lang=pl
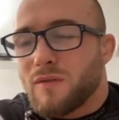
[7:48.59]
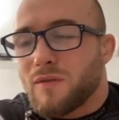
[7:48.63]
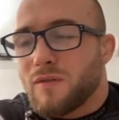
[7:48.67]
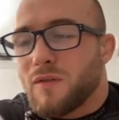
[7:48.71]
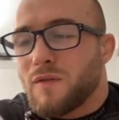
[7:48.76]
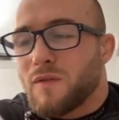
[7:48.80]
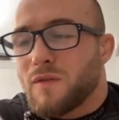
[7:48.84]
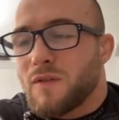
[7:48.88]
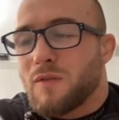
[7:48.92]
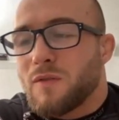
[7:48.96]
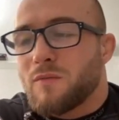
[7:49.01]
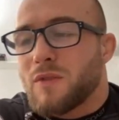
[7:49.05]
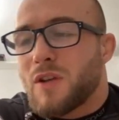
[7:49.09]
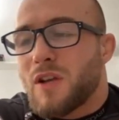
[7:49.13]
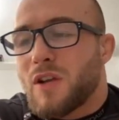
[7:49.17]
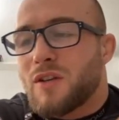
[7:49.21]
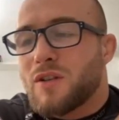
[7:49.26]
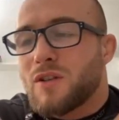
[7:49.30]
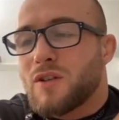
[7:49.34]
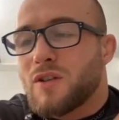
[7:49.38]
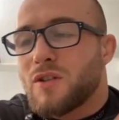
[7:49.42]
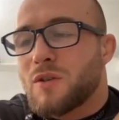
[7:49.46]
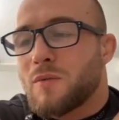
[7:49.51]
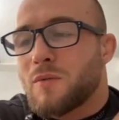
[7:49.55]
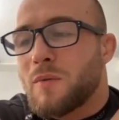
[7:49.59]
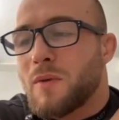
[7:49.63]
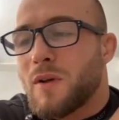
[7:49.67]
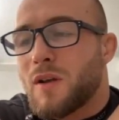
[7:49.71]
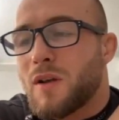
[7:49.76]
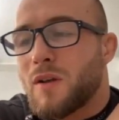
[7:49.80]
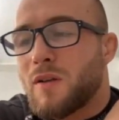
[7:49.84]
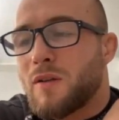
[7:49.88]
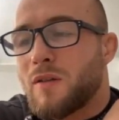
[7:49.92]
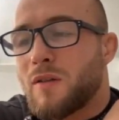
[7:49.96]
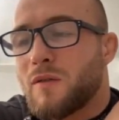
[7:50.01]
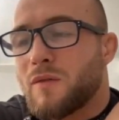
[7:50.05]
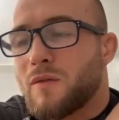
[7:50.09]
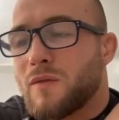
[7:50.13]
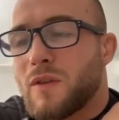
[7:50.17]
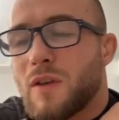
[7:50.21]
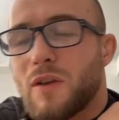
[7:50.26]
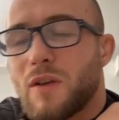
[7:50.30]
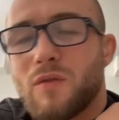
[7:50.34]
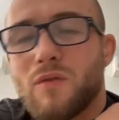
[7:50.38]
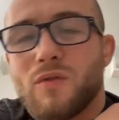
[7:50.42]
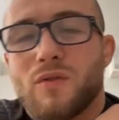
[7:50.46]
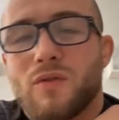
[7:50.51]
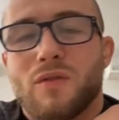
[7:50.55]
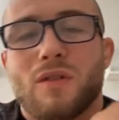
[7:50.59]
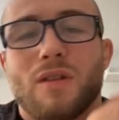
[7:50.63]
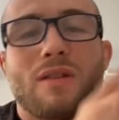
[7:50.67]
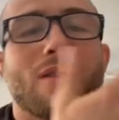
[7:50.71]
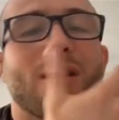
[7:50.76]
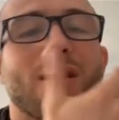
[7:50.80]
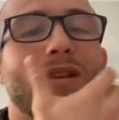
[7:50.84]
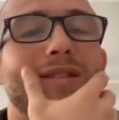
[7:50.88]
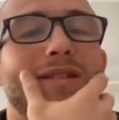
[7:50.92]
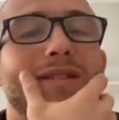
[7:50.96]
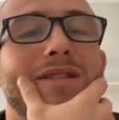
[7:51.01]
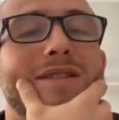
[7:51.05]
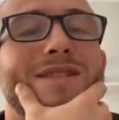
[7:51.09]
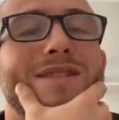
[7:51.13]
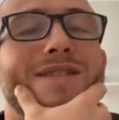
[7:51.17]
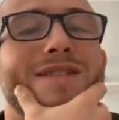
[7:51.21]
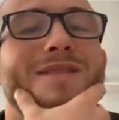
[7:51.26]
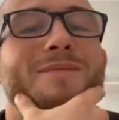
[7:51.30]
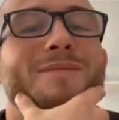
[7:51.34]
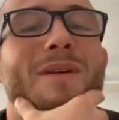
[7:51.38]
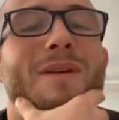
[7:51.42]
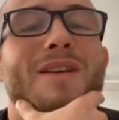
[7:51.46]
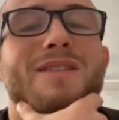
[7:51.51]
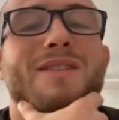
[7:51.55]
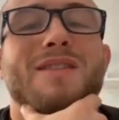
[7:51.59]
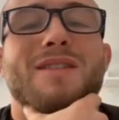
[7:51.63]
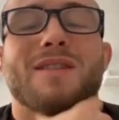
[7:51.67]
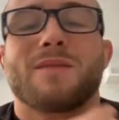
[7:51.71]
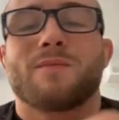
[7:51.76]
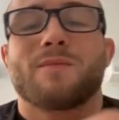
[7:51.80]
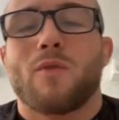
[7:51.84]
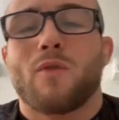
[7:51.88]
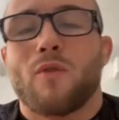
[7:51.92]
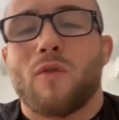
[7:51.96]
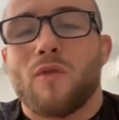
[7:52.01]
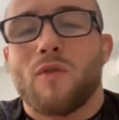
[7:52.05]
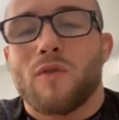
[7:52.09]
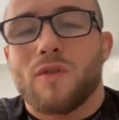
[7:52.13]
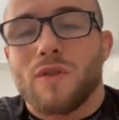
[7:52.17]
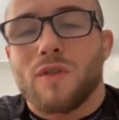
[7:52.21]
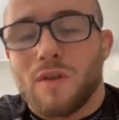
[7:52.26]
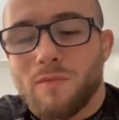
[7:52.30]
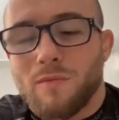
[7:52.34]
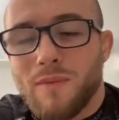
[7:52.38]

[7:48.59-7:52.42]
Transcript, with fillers: No i w tym czasie trzeba jakoś ten czas spędzić spokojnie,